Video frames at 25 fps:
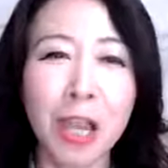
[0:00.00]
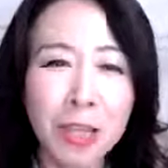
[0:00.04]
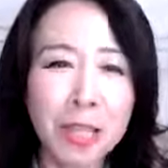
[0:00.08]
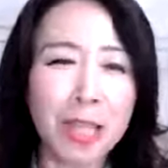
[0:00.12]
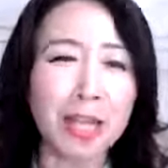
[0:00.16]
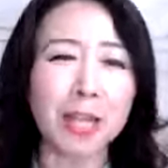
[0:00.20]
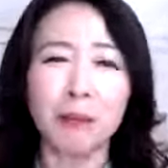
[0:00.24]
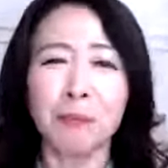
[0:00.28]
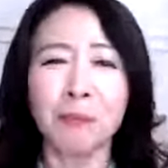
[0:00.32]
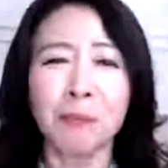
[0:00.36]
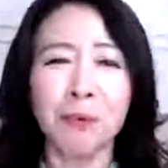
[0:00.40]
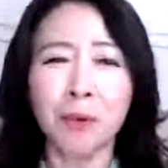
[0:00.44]

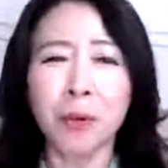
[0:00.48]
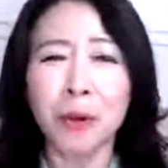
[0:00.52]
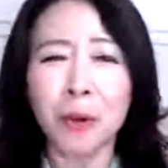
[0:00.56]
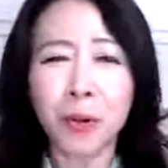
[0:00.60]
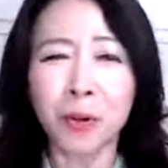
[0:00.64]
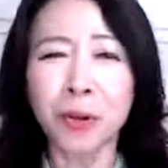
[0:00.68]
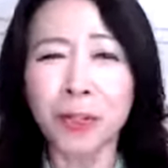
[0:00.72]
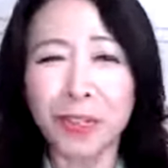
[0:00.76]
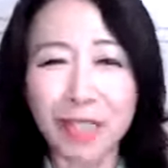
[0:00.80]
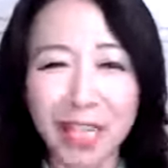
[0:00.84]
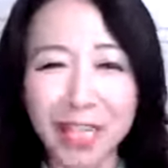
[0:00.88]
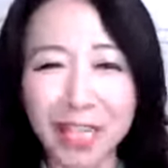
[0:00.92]
なんかもう
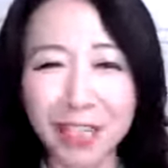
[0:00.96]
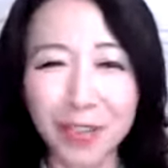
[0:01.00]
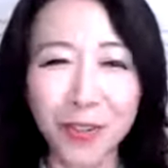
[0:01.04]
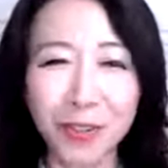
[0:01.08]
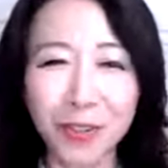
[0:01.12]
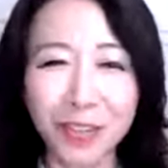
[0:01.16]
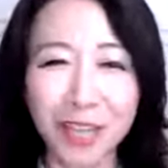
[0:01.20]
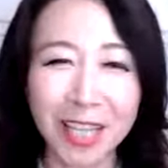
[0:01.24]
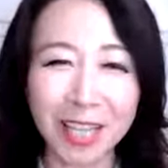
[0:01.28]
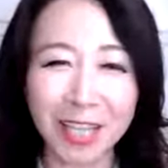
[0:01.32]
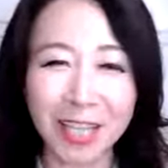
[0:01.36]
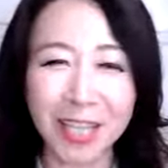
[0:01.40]
来ないで
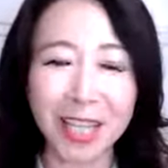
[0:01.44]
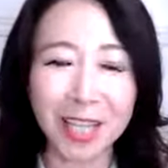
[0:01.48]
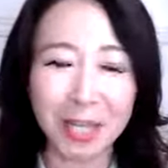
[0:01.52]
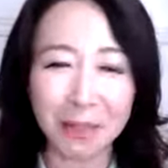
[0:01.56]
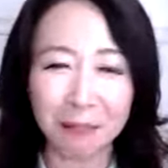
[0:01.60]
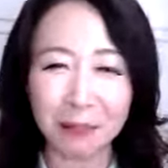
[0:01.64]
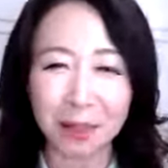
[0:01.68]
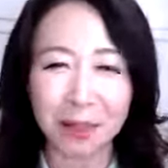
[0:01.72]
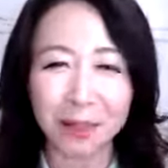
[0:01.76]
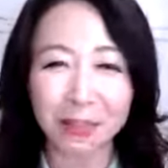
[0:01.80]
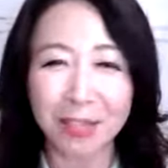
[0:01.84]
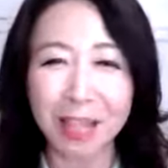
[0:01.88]
来ないで、なんか
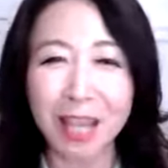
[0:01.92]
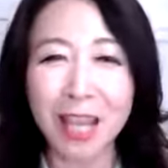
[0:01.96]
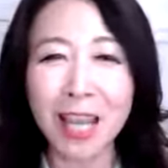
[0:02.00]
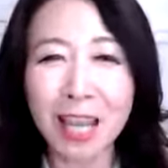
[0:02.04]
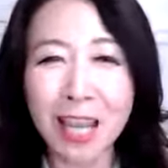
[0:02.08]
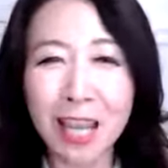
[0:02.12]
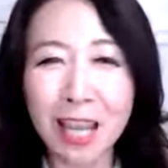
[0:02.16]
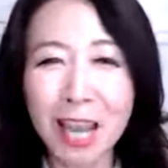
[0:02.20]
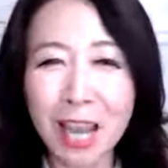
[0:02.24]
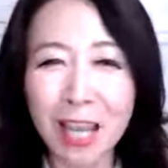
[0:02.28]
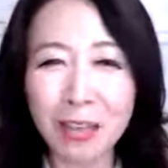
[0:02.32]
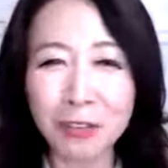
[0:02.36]
まるで、
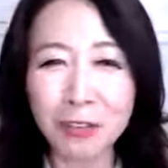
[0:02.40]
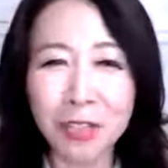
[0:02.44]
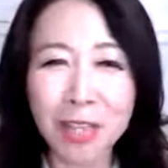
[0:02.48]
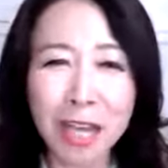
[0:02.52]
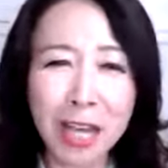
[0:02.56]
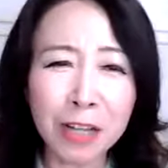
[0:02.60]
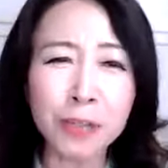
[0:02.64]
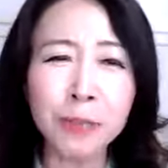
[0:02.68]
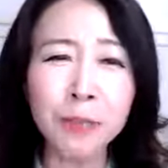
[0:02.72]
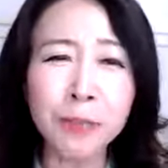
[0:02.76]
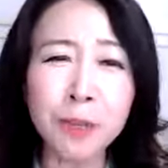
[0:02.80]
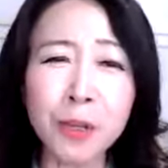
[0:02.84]
あの、
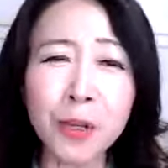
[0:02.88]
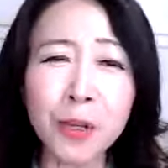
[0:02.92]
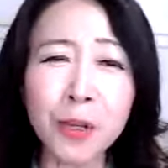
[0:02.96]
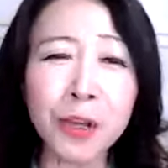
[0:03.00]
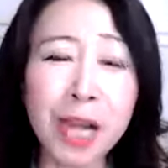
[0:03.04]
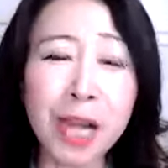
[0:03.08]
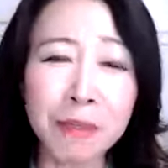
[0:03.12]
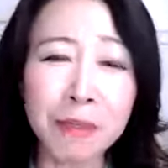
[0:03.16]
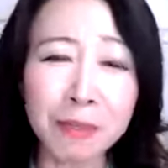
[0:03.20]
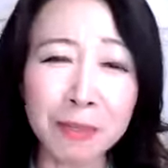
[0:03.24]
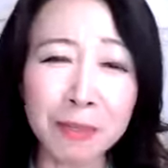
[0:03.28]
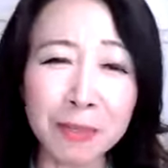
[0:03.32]
疫病
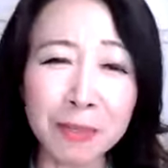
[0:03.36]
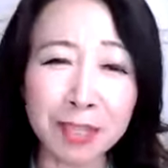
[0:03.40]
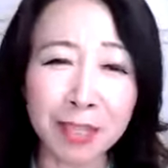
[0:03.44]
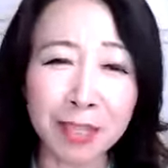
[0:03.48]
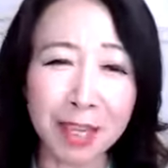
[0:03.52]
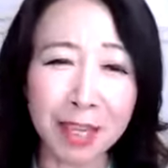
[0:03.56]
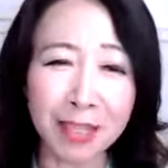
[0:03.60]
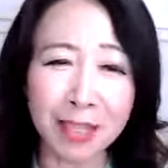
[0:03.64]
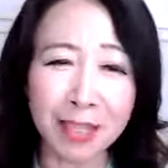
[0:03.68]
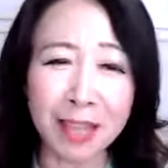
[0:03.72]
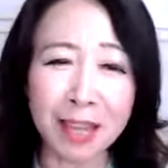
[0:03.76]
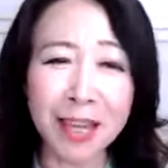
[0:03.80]
神み
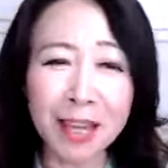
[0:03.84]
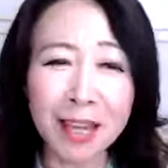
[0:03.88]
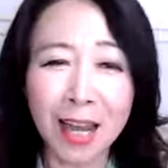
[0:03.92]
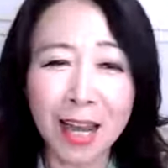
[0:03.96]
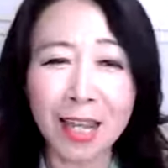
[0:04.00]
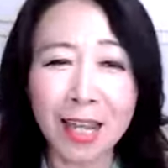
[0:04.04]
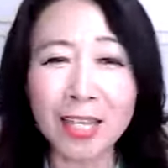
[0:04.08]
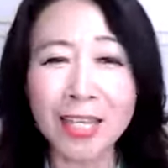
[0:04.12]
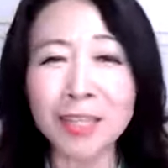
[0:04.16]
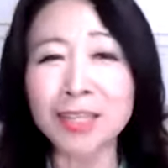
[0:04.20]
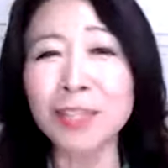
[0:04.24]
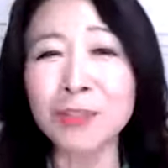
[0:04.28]
たいで、あ
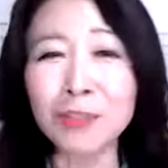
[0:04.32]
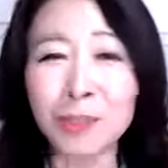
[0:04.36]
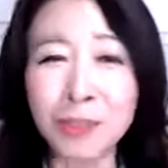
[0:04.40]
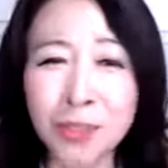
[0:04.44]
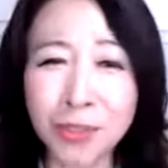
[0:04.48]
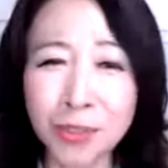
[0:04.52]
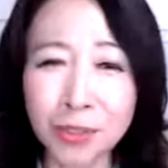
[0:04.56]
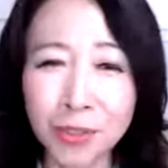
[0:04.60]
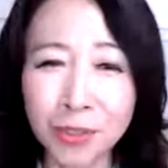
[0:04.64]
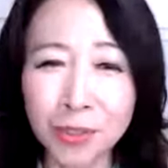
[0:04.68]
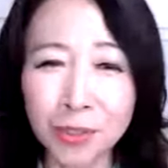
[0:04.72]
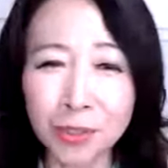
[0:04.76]
なたと
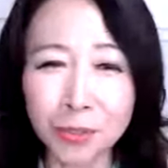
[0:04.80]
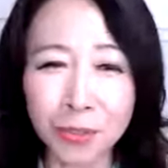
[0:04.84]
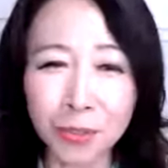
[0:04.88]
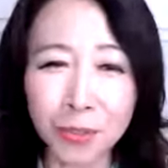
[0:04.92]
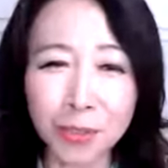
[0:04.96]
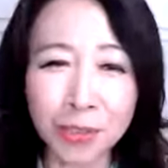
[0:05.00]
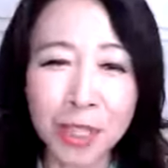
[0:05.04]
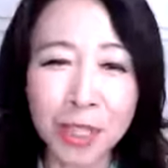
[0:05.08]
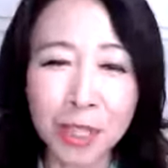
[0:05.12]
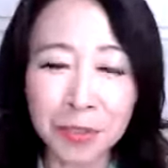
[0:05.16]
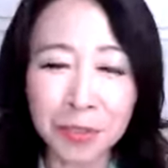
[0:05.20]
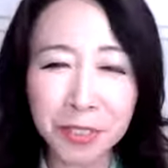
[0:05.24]
一緒にいると
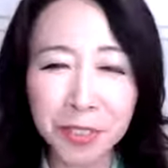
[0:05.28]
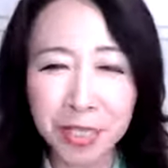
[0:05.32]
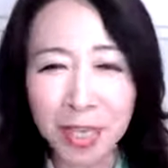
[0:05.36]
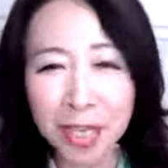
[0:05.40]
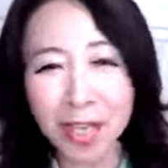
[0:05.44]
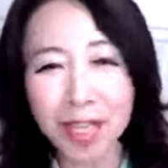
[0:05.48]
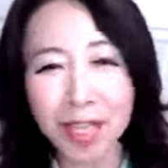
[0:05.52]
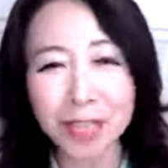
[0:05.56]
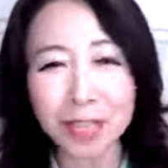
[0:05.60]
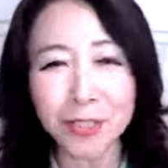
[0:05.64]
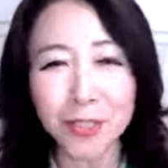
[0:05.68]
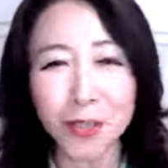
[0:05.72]
金運下
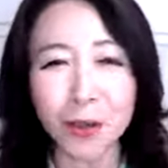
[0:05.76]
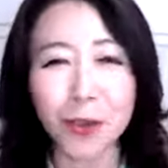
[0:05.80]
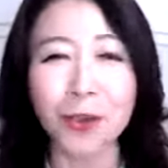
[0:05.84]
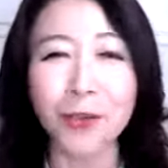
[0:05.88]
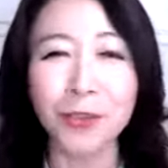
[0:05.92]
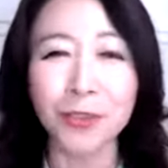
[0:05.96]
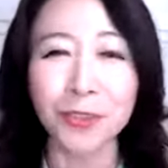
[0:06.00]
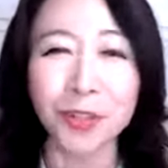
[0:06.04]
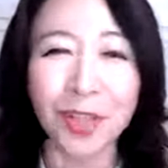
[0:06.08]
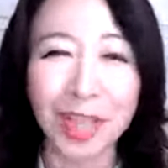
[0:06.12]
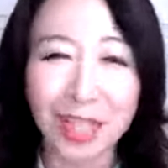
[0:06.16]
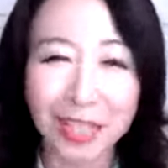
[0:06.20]
がりそ
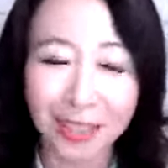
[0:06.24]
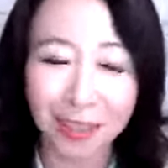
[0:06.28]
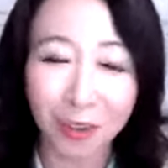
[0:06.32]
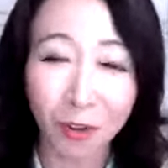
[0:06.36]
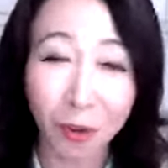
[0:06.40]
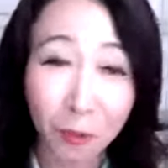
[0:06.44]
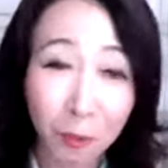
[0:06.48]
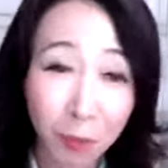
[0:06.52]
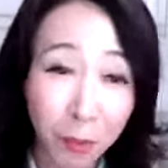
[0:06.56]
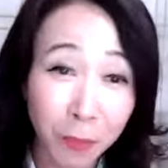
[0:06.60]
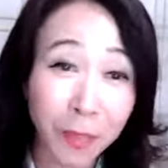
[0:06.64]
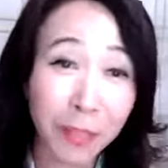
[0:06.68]
うとかって
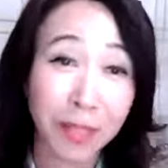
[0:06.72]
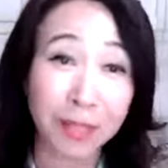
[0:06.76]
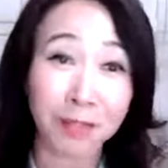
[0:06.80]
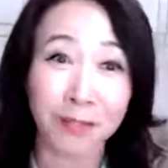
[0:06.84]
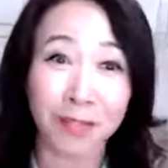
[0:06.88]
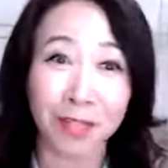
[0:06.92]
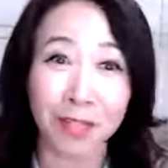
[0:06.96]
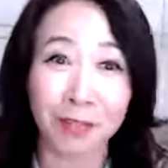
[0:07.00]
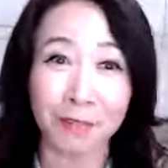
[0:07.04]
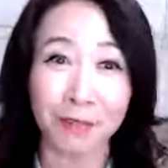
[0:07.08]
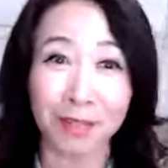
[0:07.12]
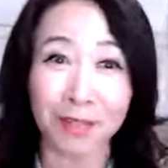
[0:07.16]
思われ
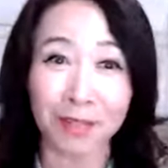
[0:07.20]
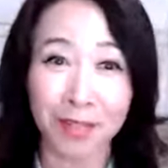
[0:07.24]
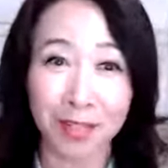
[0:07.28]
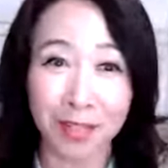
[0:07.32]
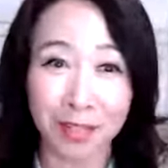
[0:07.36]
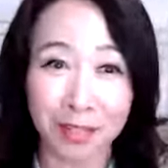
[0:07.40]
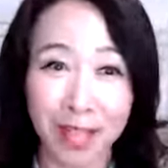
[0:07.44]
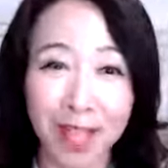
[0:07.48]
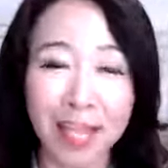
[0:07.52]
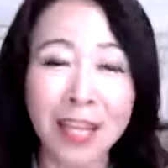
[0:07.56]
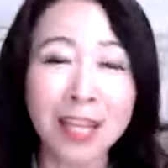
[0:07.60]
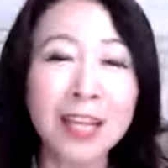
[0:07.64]
るかもし
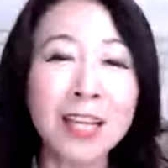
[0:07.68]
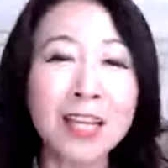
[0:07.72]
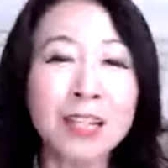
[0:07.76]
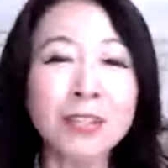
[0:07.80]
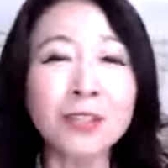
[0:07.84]
れない。